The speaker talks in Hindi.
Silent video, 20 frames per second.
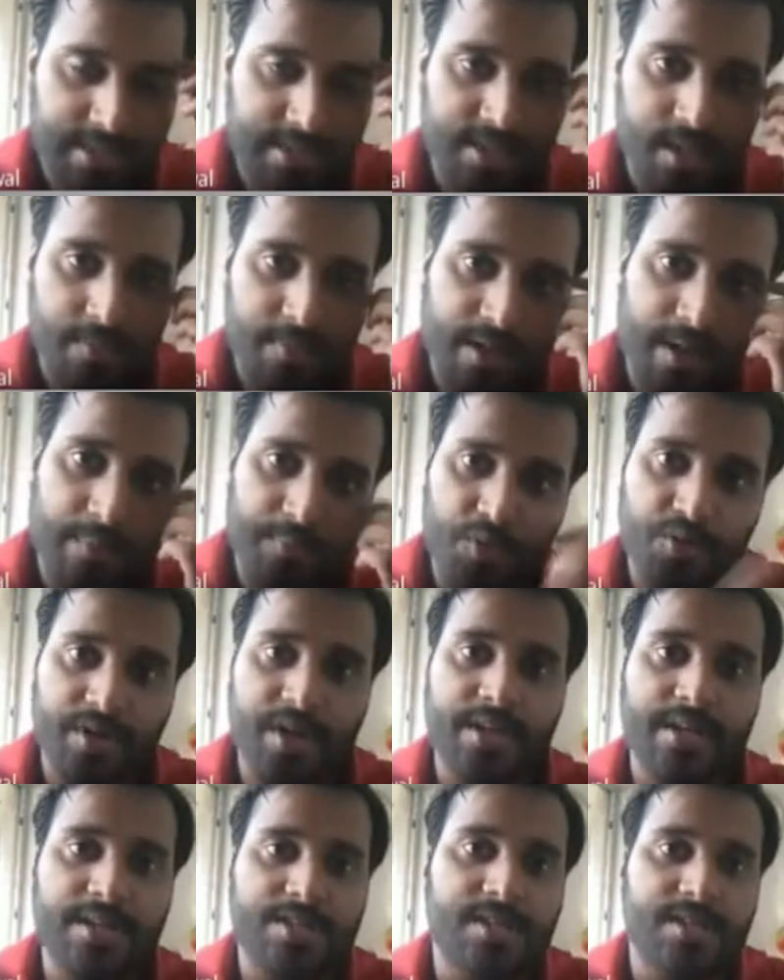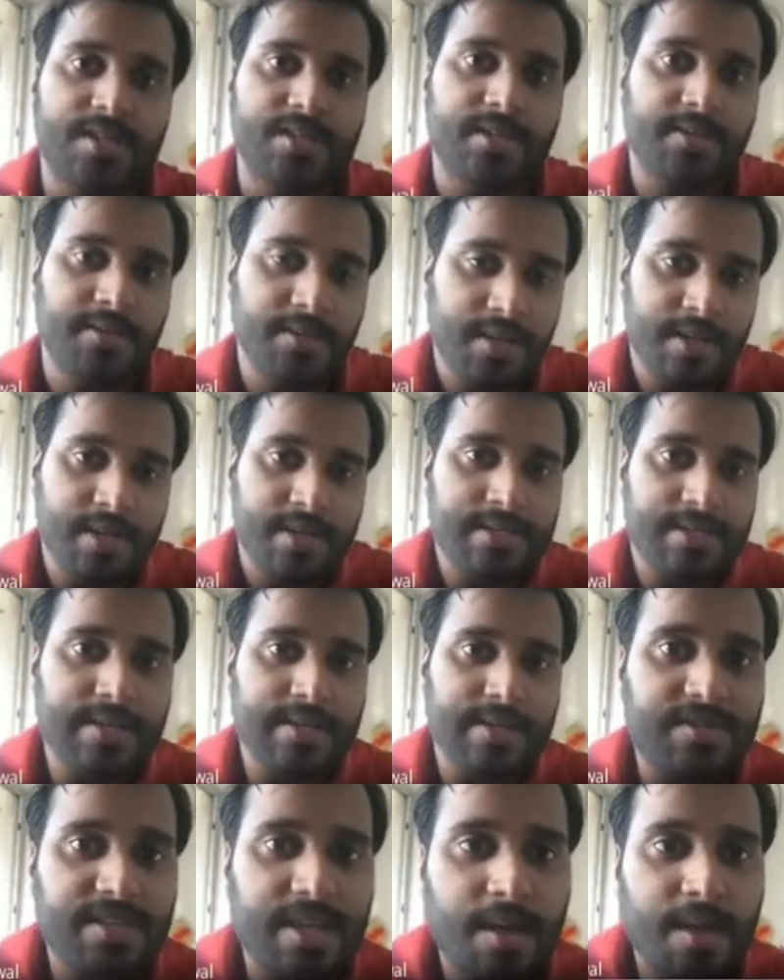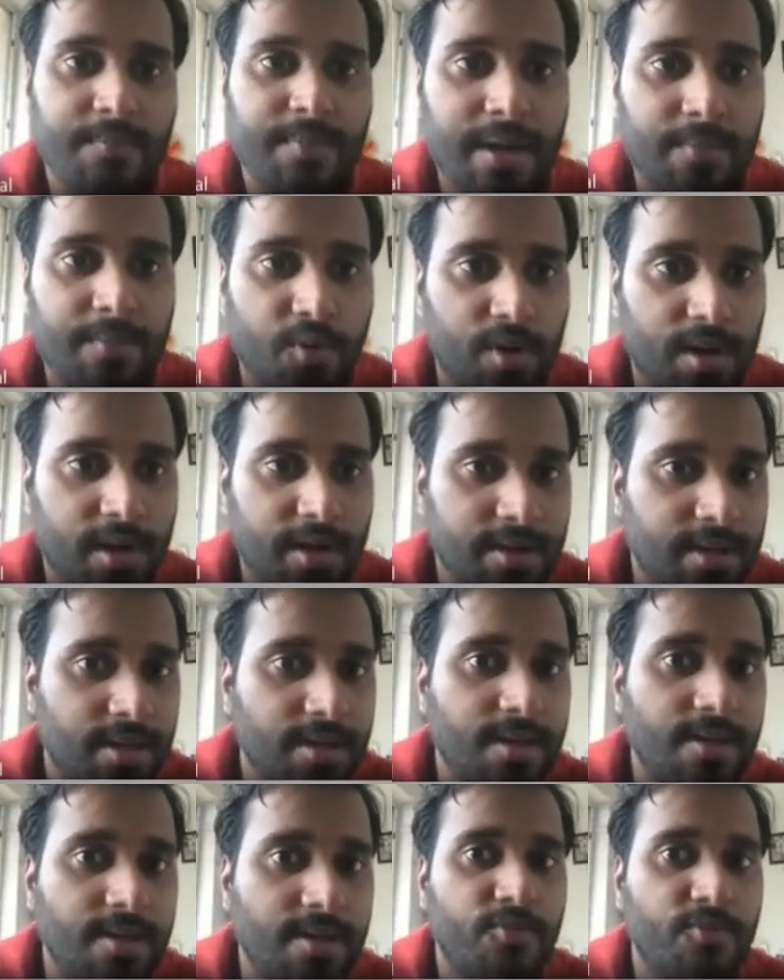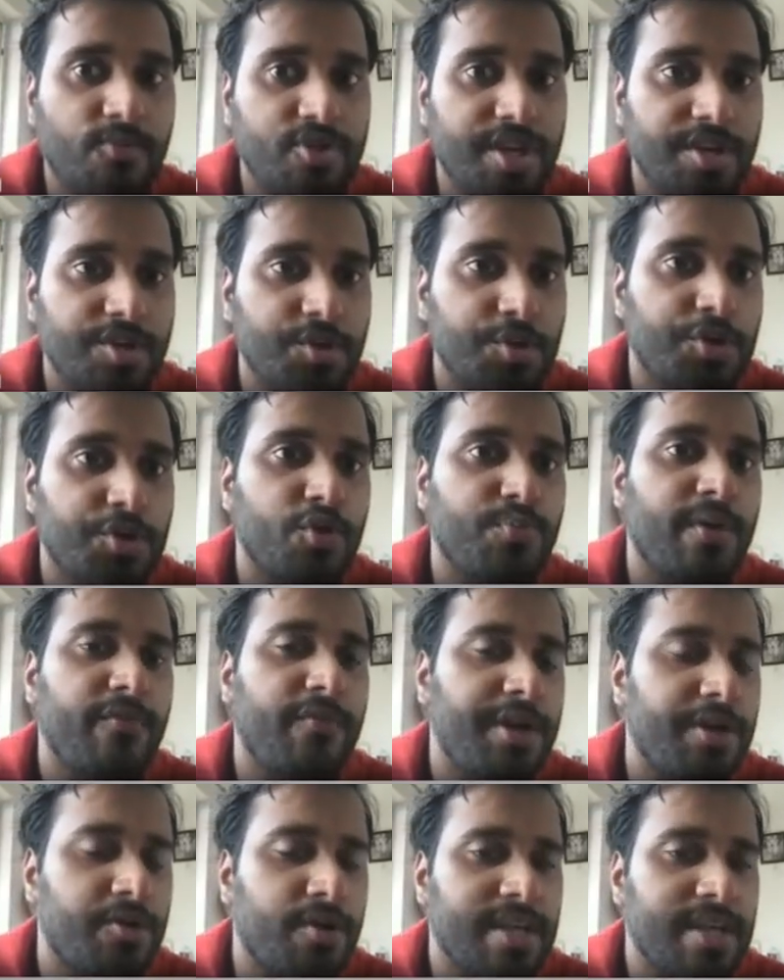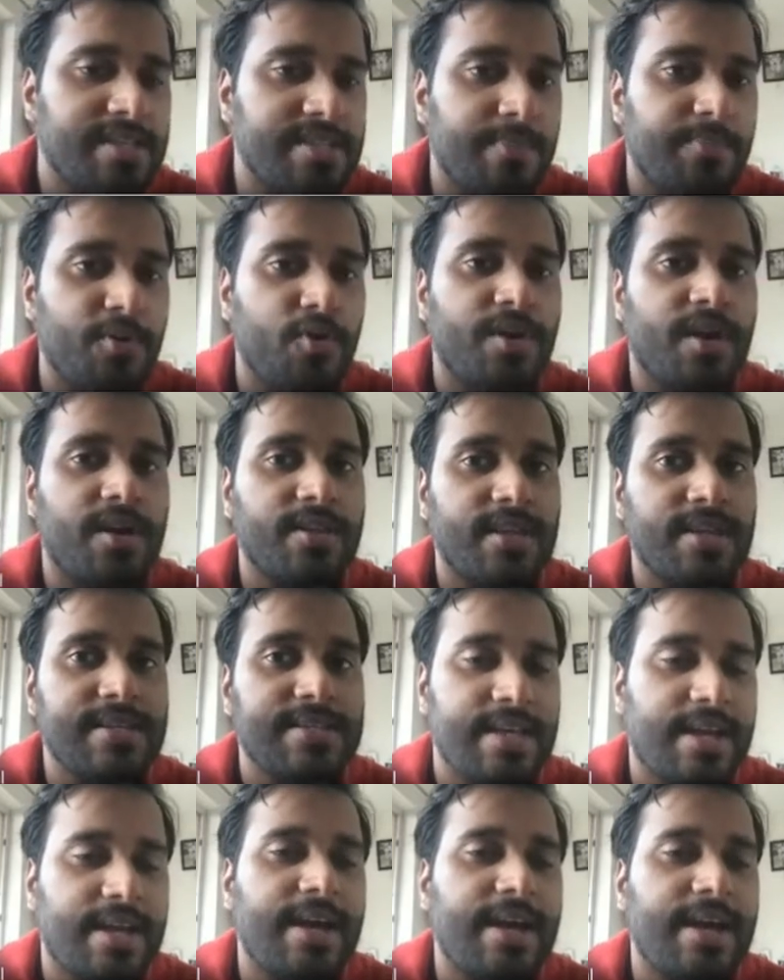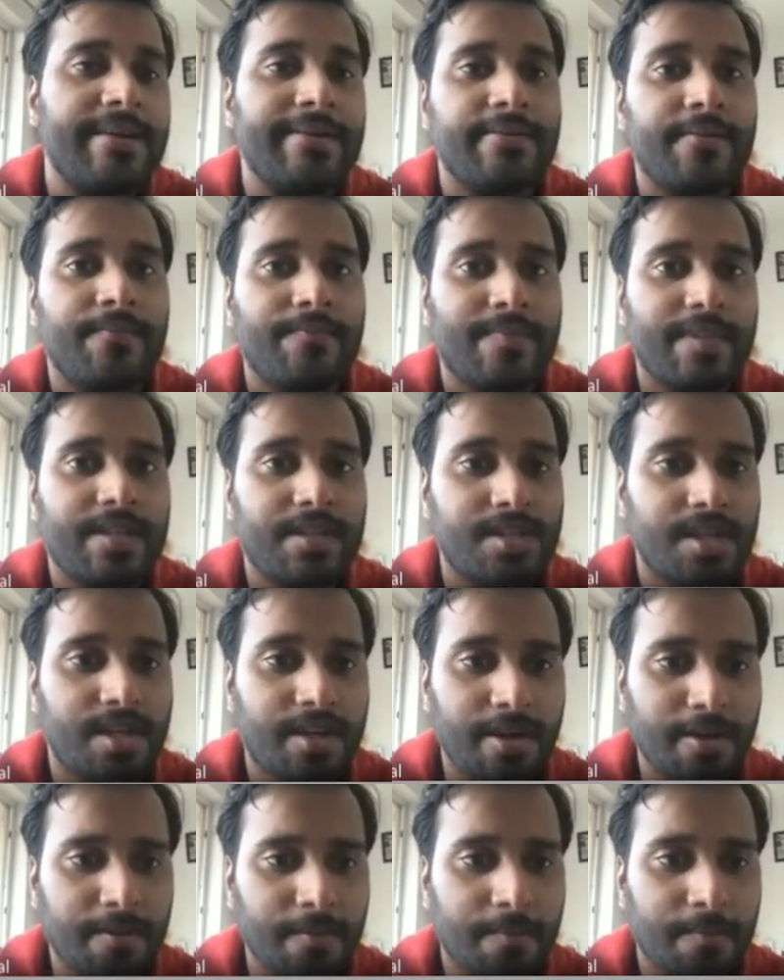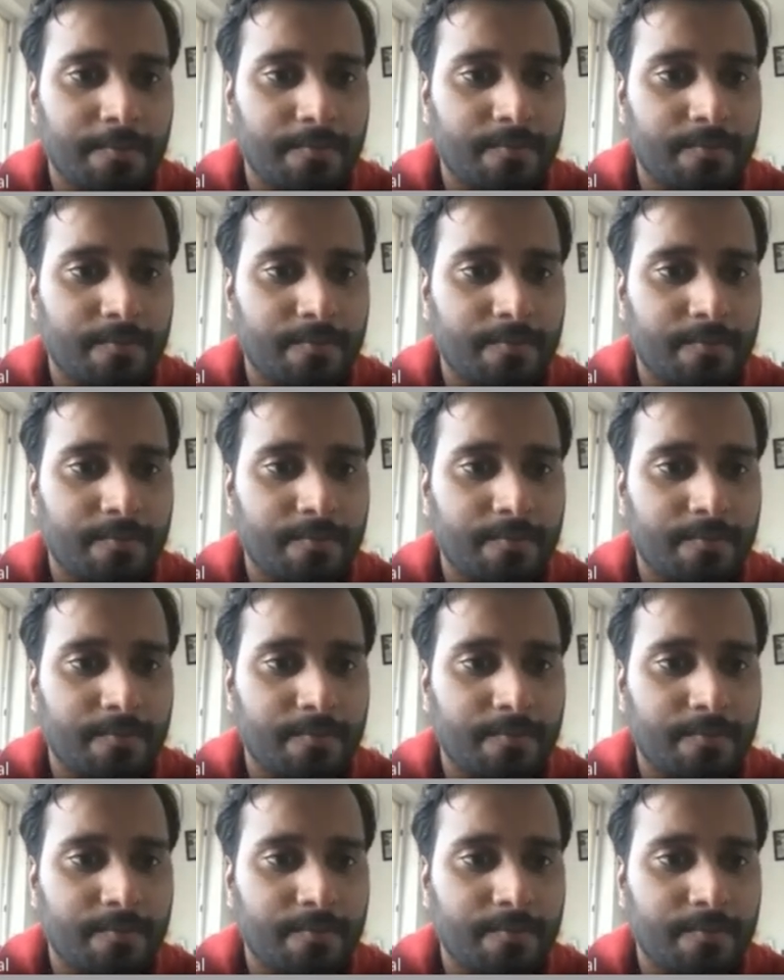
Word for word: जितने भी कंप्यूटर टीचर्स हैं सबसे एक बार बोलना कि मुझे यूट्यूब पे वीडियो कैसे अपलोड करते हैं सिखाएं ठीक है